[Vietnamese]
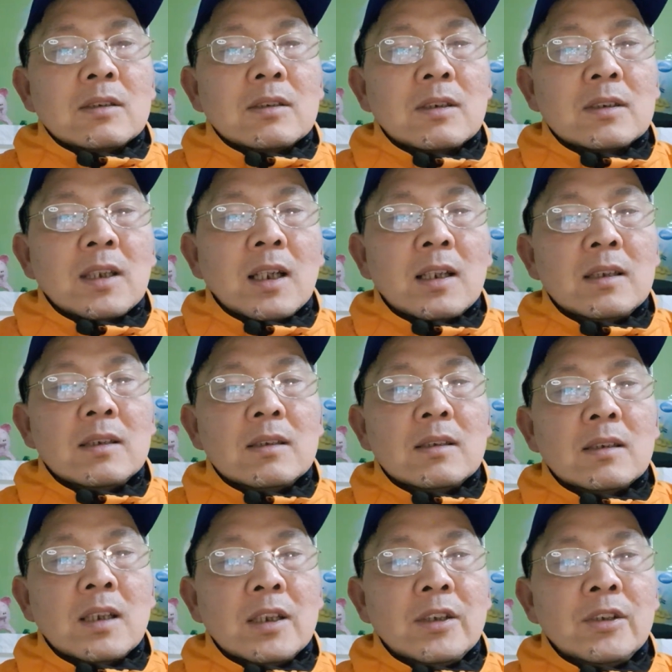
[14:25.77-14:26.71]
có thể
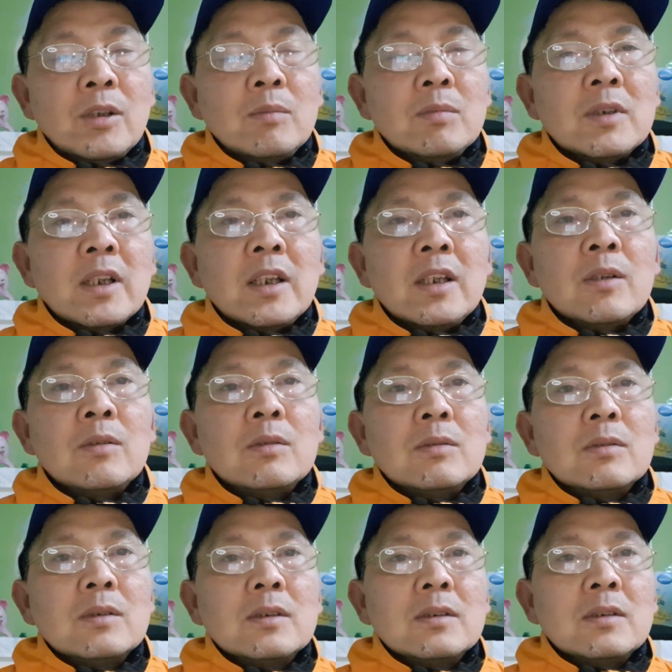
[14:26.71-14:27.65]
hình dung và hiểu
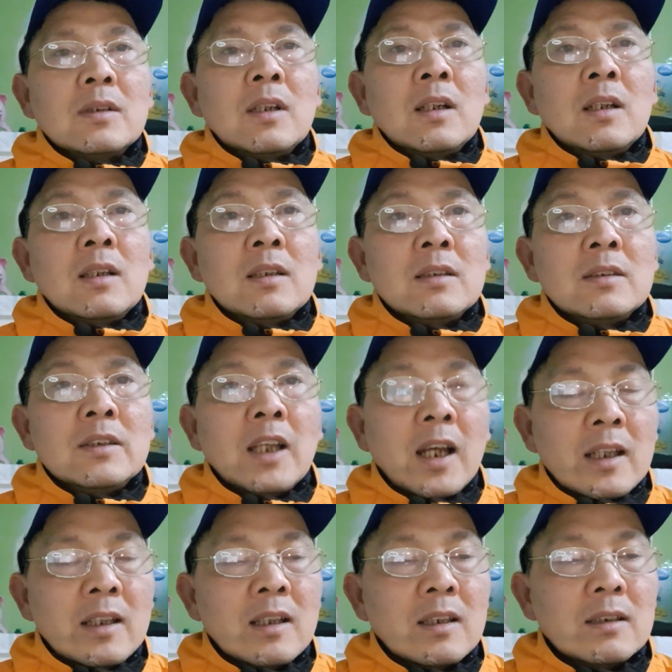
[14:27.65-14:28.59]
uh,
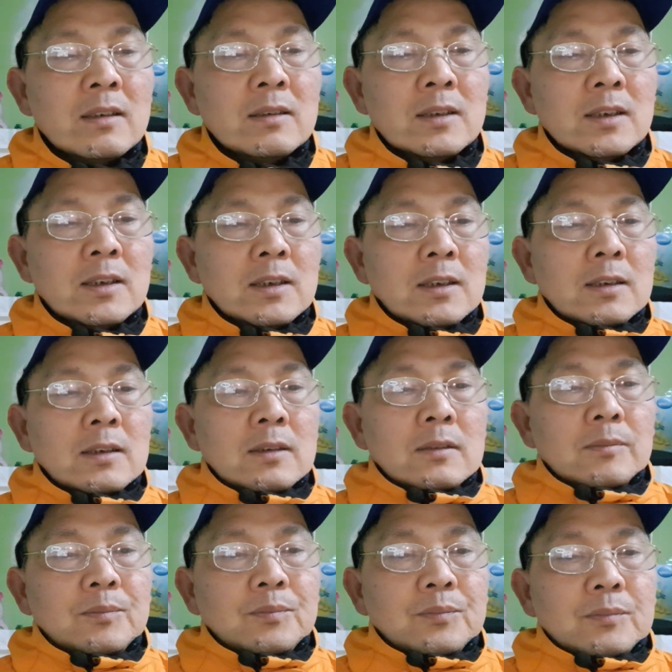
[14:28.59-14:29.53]
dễ hơn
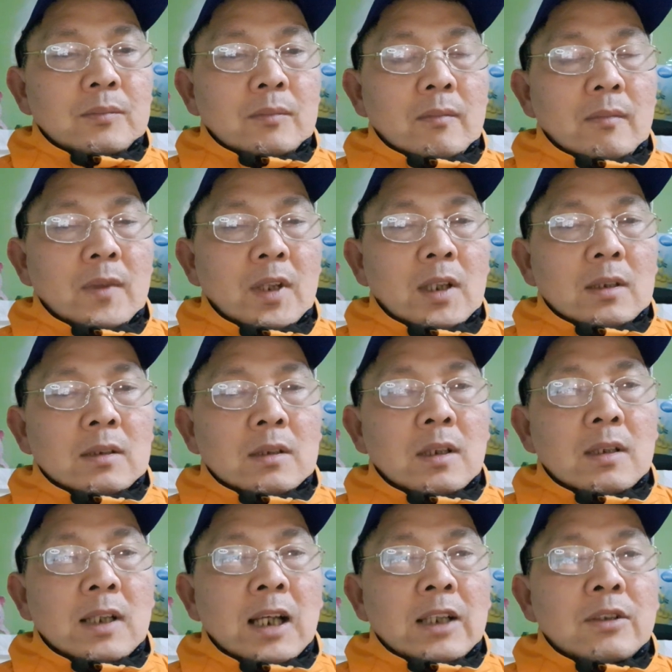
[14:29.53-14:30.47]

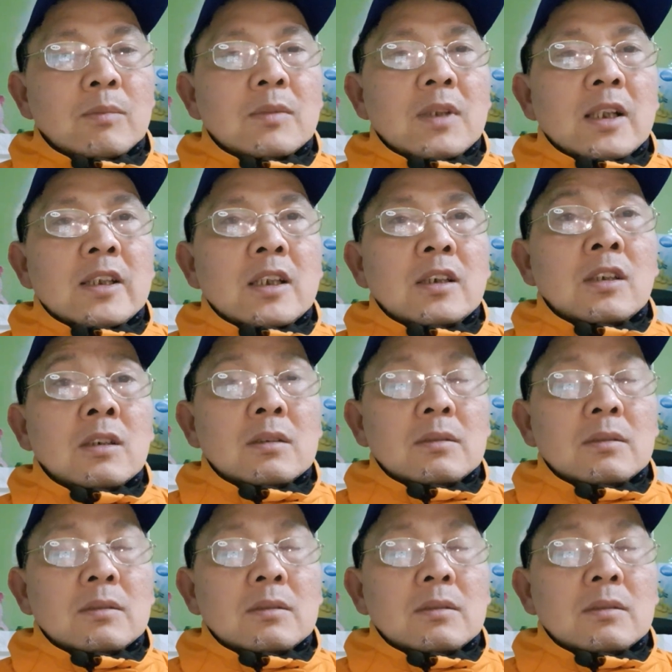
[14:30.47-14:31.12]
tức là chúng ta sẽ